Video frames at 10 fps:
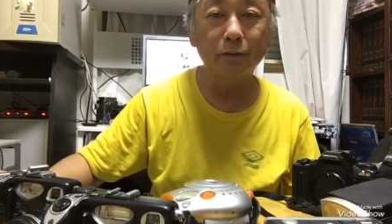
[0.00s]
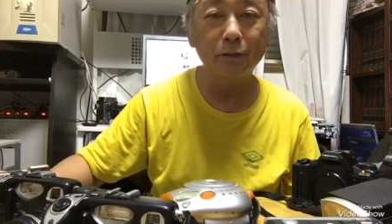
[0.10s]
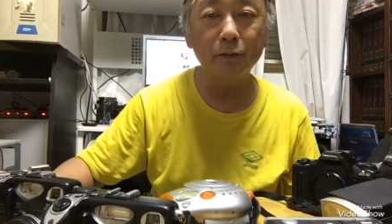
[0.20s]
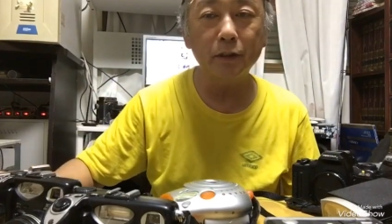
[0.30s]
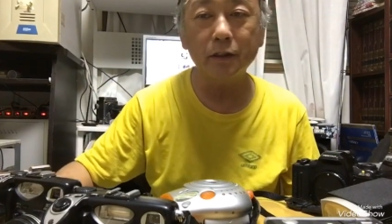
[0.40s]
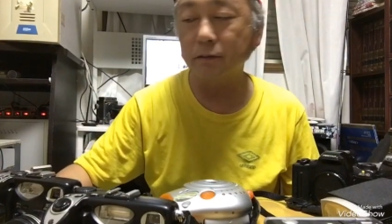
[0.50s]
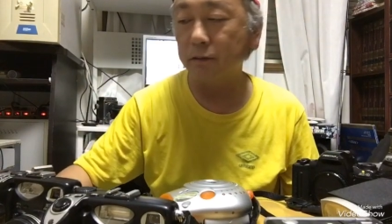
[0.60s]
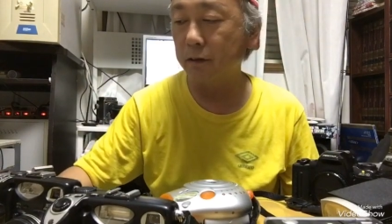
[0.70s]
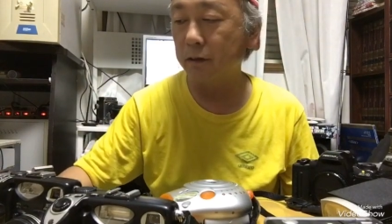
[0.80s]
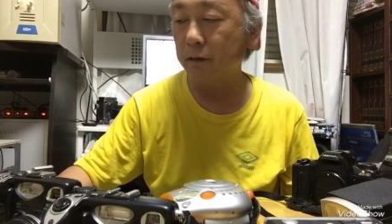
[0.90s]
フィルムないんです
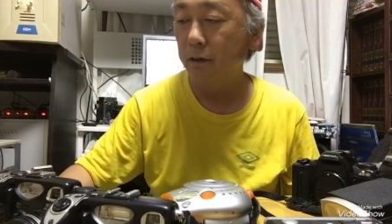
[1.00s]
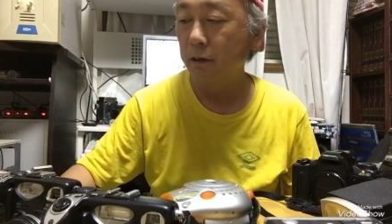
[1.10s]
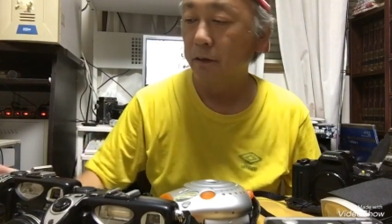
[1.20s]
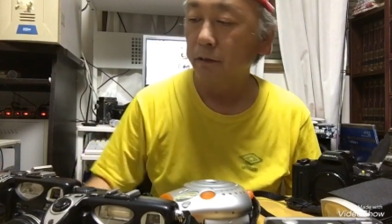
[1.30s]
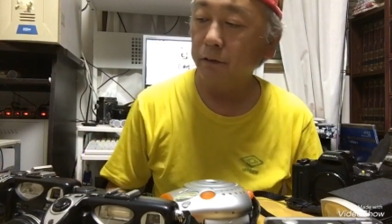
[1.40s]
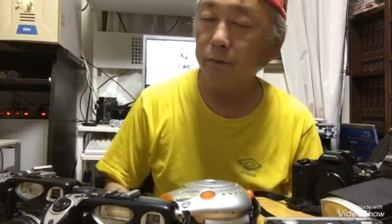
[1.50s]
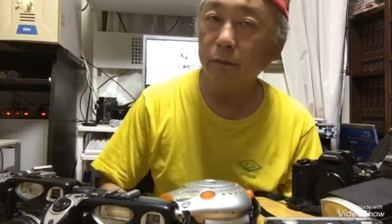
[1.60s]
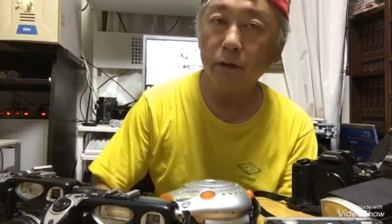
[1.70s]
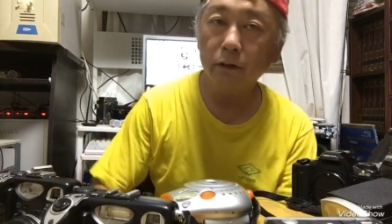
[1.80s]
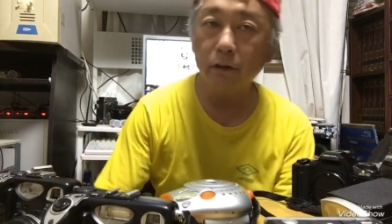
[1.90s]
よね。
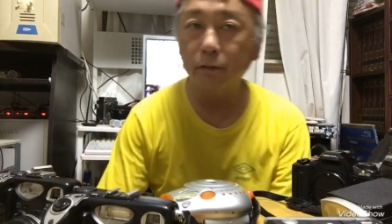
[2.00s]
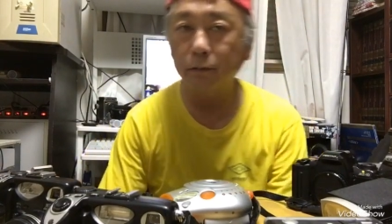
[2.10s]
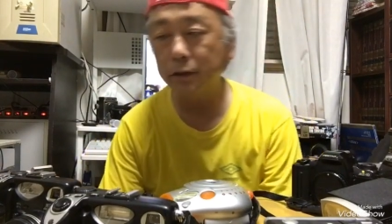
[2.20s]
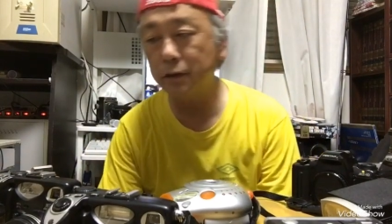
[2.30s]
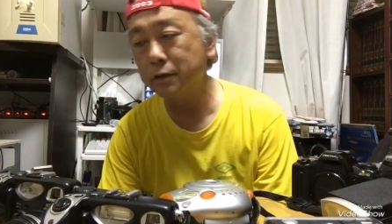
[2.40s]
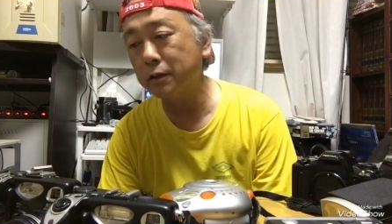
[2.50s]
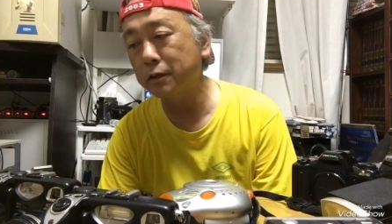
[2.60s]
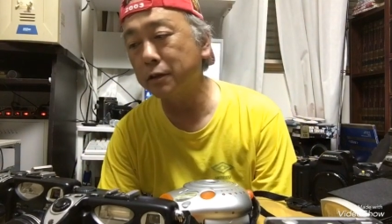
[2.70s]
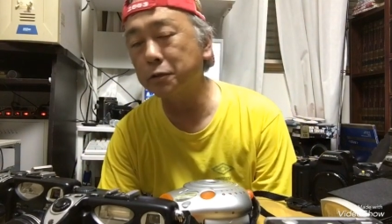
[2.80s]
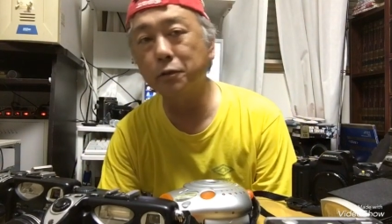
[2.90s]
フィルムがね、復活したら
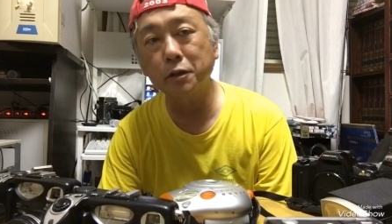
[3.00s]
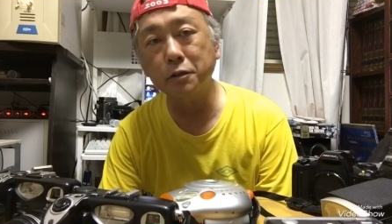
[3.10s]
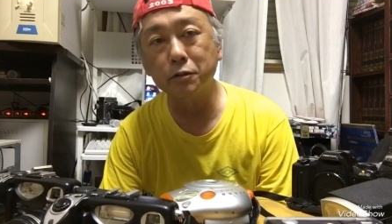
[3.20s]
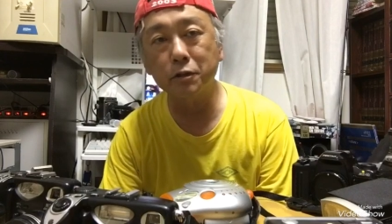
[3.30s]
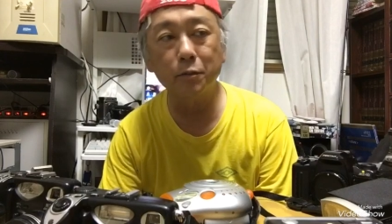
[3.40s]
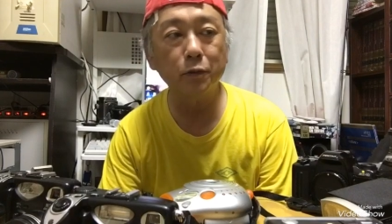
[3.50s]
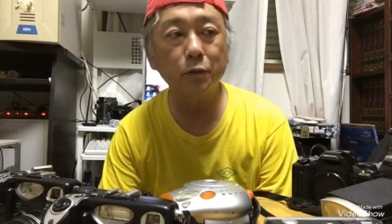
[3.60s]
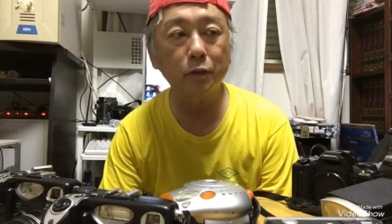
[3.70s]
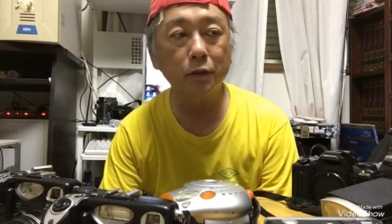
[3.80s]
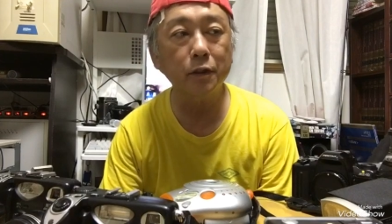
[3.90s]
ね、ちょっとテストしてみ
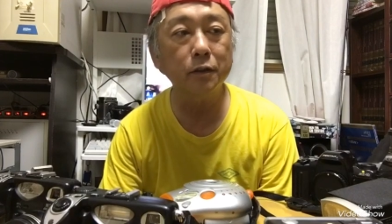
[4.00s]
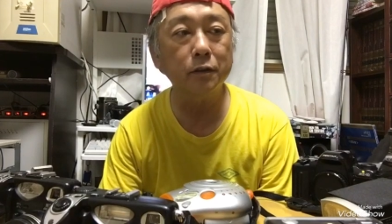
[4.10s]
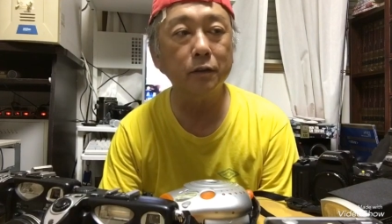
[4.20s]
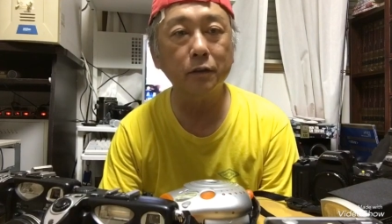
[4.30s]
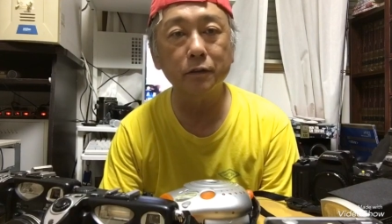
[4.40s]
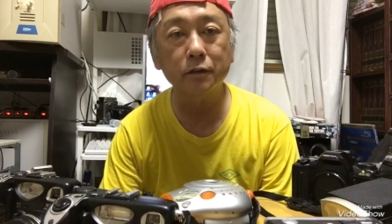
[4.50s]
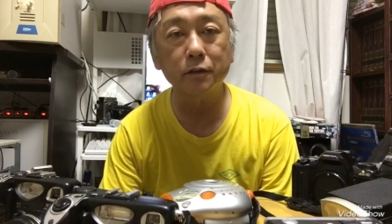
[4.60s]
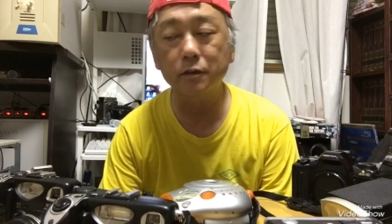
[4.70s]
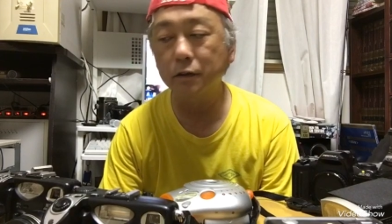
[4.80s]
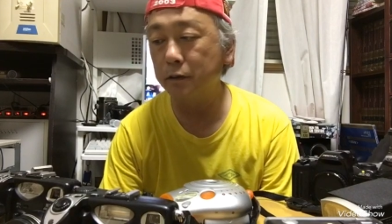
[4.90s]
ようかなって感じ
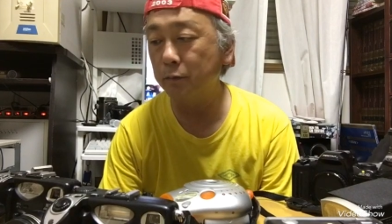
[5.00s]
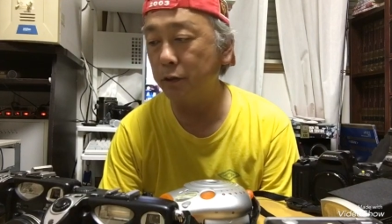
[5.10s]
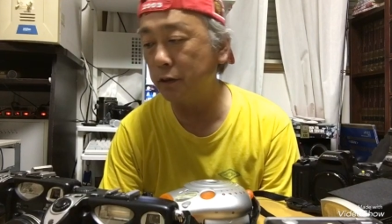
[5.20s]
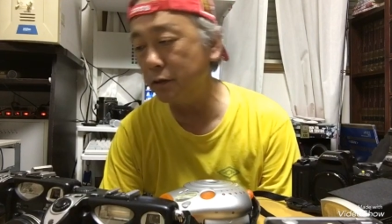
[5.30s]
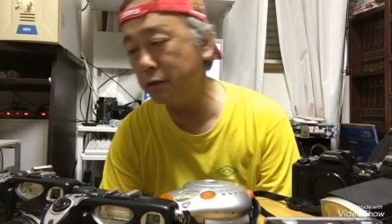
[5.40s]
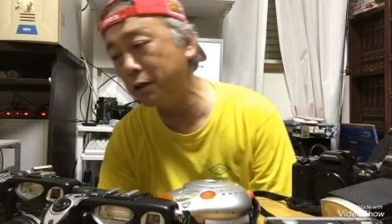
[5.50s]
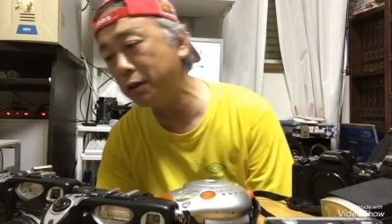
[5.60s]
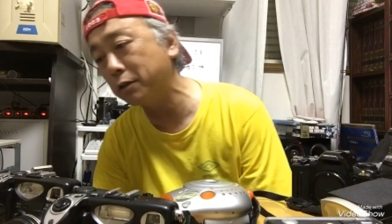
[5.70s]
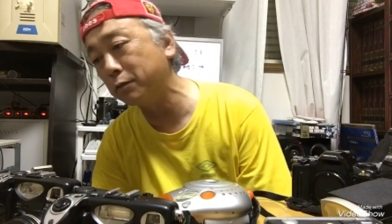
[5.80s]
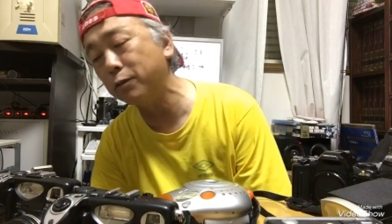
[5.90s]
ですかね。まあ、電池入
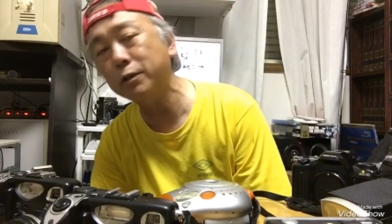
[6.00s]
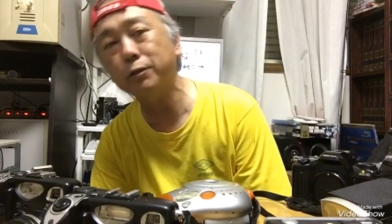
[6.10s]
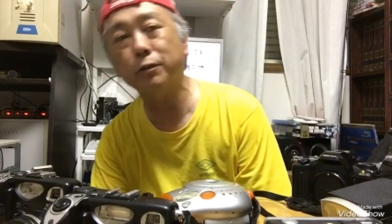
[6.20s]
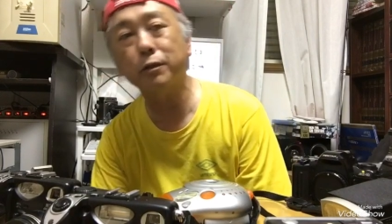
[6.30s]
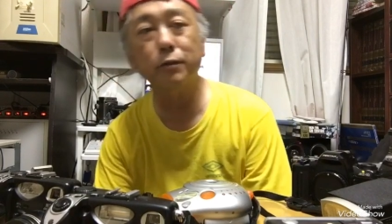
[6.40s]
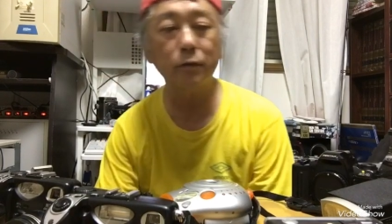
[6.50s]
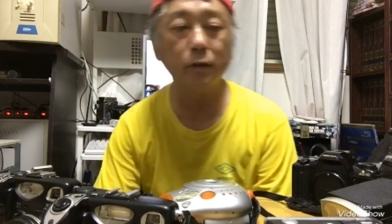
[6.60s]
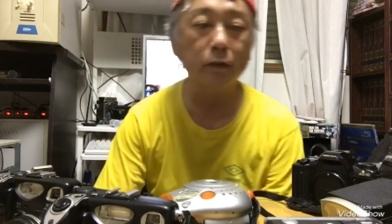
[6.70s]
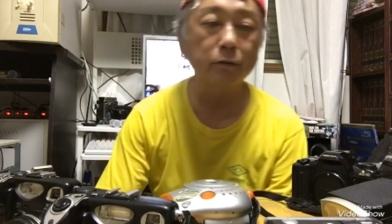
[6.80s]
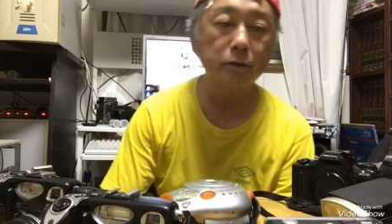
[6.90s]
れて動くかどうかぐらいは
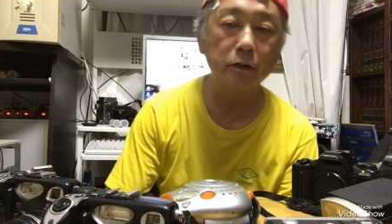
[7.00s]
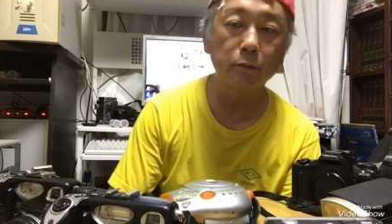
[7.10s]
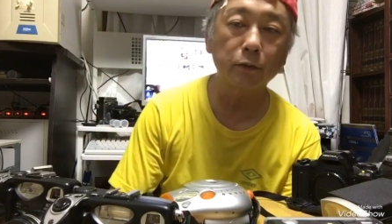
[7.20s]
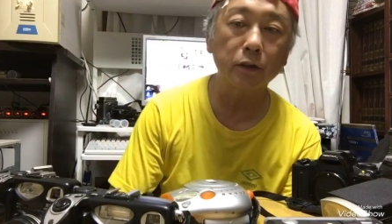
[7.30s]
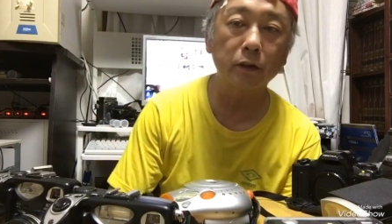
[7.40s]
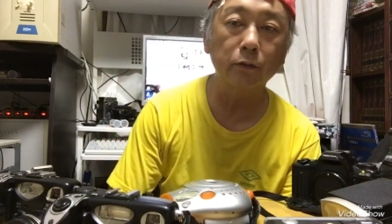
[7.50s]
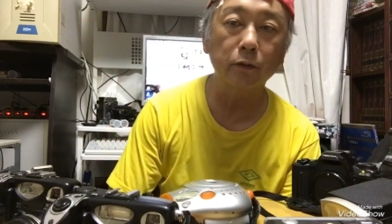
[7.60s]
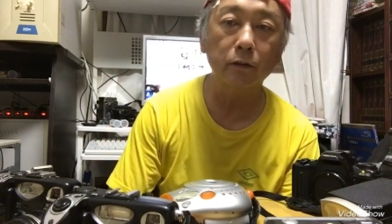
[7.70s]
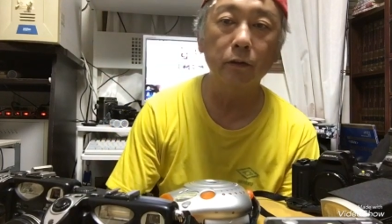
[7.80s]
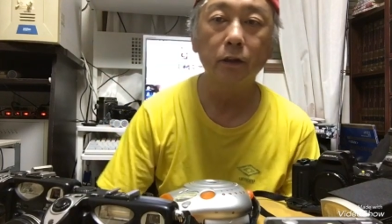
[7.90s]
確認してもいいんだろう
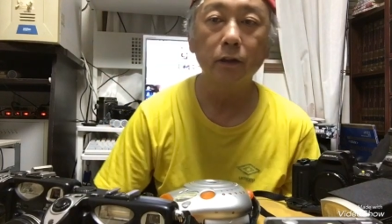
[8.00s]
けど。